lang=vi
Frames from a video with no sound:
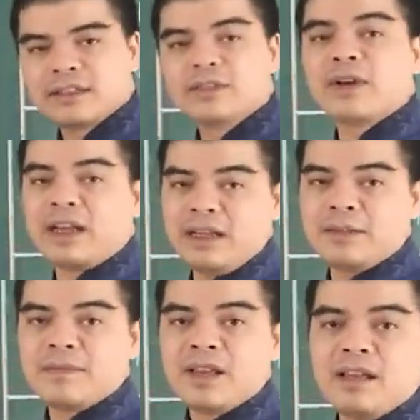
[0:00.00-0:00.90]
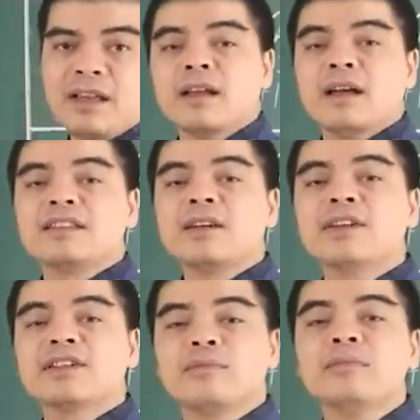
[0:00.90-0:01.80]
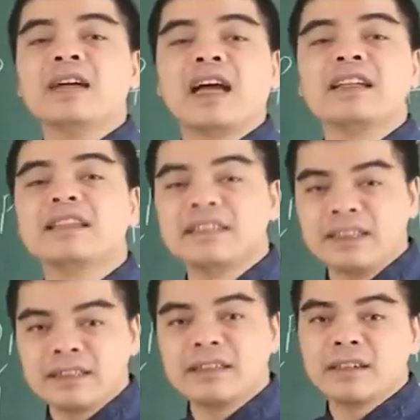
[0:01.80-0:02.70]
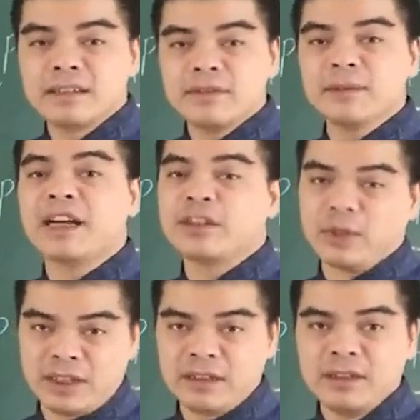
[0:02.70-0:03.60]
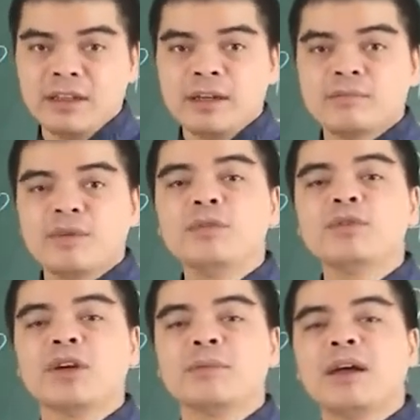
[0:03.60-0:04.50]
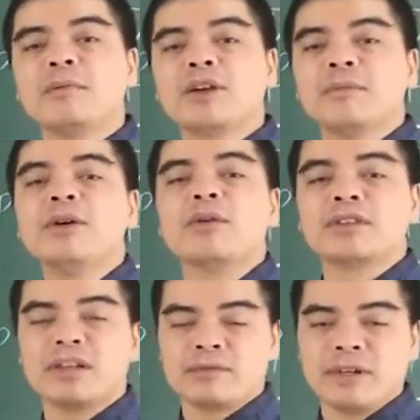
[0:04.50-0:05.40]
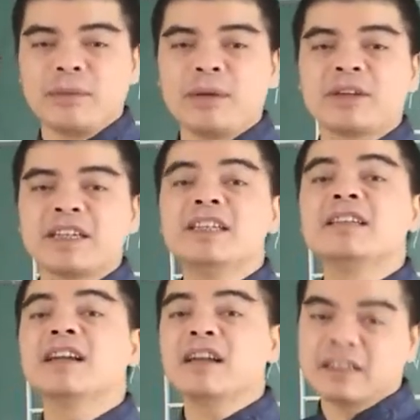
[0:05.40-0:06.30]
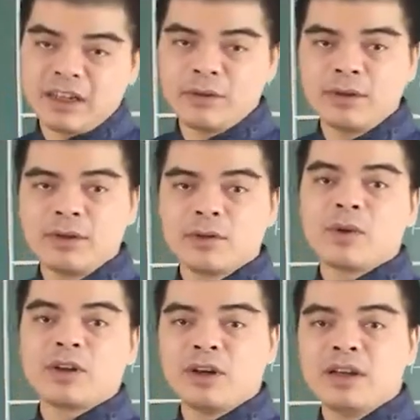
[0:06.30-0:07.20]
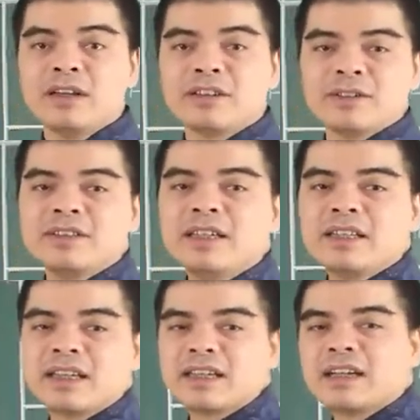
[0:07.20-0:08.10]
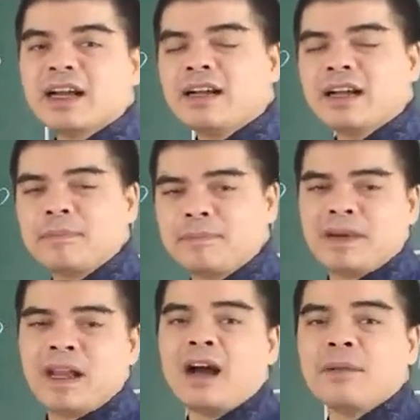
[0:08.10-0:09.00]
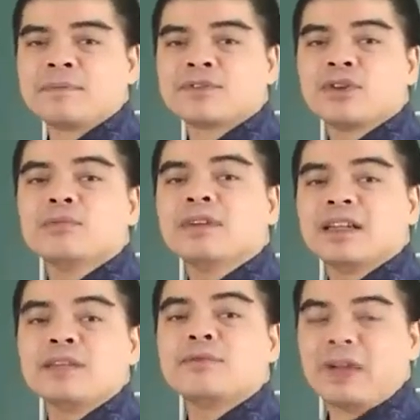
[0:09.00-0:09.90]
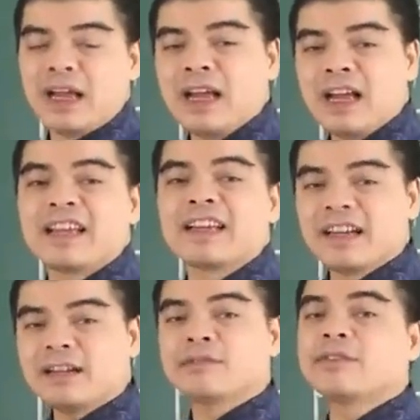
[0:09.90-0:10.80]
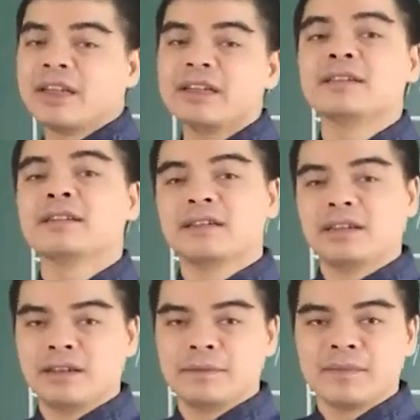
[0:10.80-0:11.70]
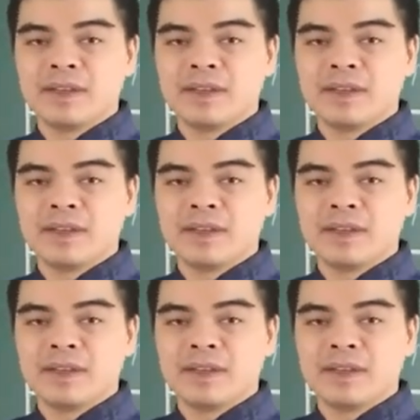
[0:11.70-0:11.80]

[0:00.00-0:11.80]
tương phá à, trong hệ thống 12 địa chi tương ứng với 12 tuổi mỗi một tuổi mang một cái biểu tượng và mang một cái ý nghĩa khác nhau qua đó nó chia thành các cặp là hợp xung hình phá hại khắc vân vân đó